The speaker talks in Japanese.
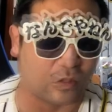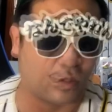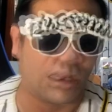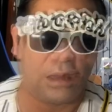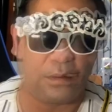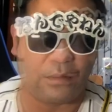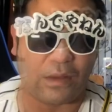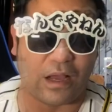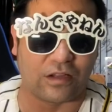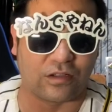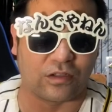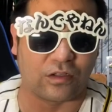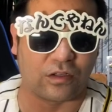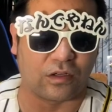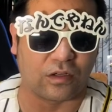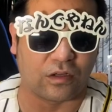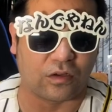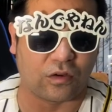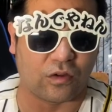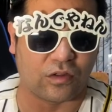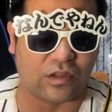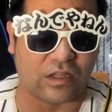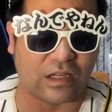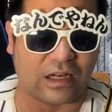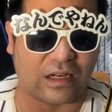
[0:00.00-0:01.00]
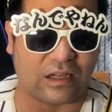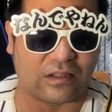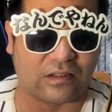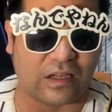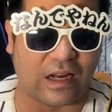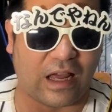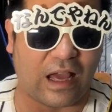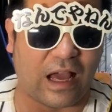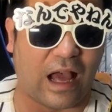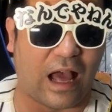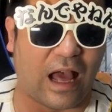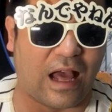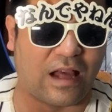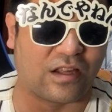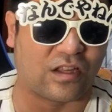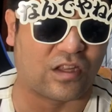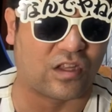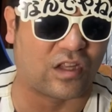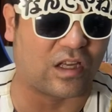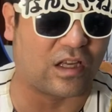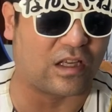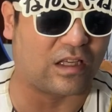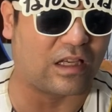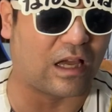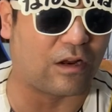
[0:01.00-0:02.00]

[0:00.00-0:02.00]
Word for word: えー、まず、こちらですね、阪神